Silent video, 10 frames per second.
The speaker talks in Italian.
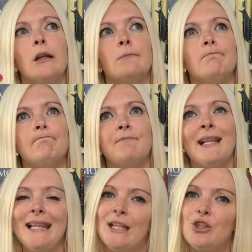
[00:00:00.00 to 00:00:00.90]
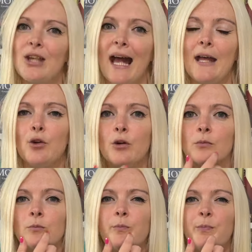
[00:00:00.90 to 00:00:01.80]
Mm,
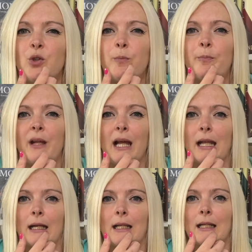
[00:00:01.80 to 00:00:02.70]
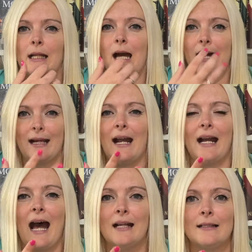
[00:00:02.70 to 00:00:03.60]
leggero, più per eh,
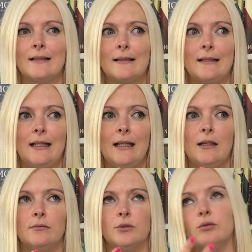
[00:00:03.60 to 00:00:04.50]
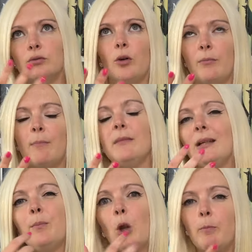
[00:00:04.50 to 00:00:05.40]
ragazzi, non
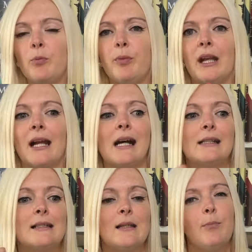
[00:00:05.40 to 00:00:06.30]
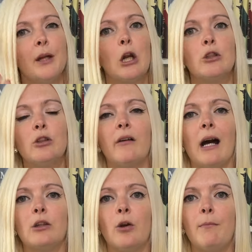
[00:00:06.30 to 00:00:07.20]
bambini, però più per ragazzi, però l'ho
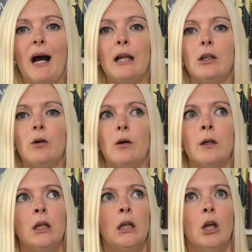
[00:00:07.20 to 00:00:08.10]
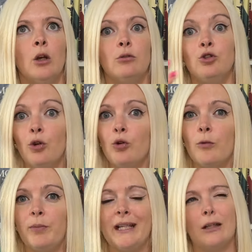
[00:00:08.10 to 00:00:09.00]
trovato bello, non
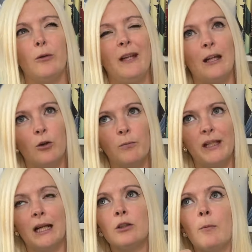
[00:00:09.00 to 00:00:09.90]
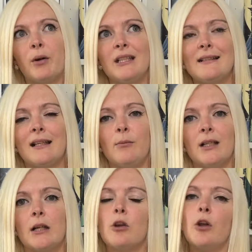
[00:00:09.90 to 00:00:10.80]
complicato perché complicato è un po'
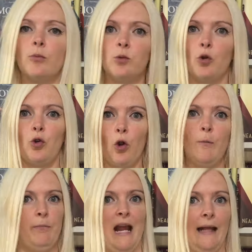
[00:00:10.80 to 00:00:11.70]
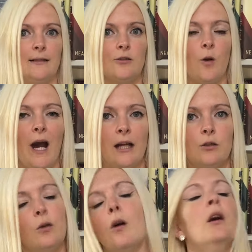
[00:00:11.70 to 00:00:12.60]
discriminatorio, complesso
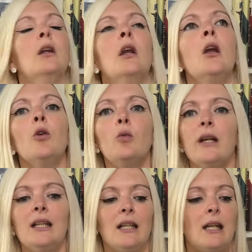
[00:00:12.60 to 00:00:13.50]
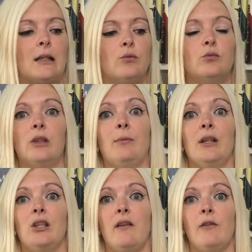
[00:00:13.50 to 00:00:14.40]
ecco, quindi una
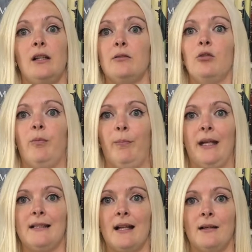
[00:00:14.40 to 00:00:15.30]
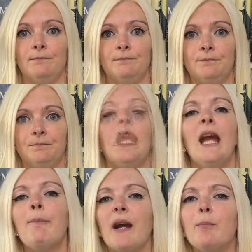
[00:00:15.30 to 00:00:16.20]
piacevole sorpresa.
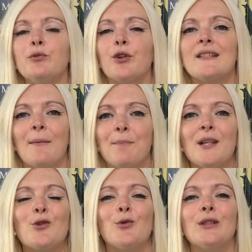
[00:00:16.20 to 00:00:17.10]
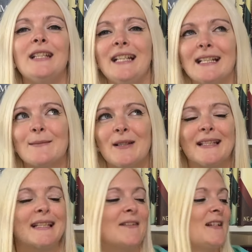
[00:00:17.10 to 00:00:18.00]
E poi appunto sempre giunti,
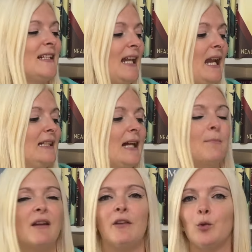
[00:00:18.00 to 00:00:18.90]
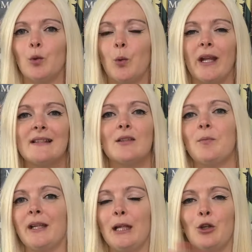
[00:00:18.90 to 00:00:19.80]
inaspettatamente in realtà mi è venuto questo
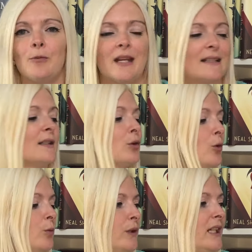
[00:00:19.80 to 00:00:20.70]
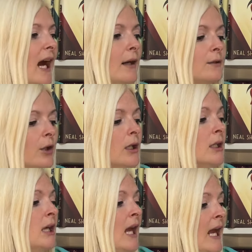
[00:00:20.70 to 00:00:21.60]
perché non mi era stato comunicato
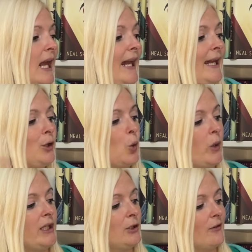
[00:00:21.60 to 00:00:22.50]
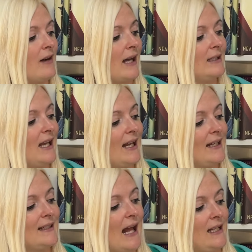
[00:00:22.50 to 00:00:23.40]
e qui trovate
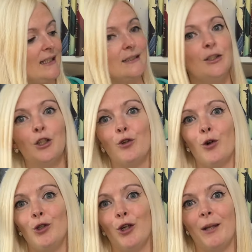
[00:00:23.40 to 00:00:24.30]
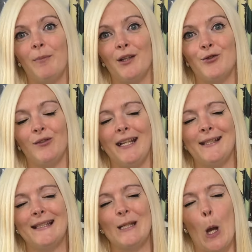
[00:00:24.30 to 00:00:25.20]
retelling di orgoglio e
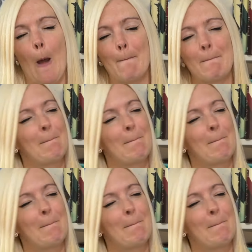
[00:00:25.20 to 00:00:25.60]
pregiudizio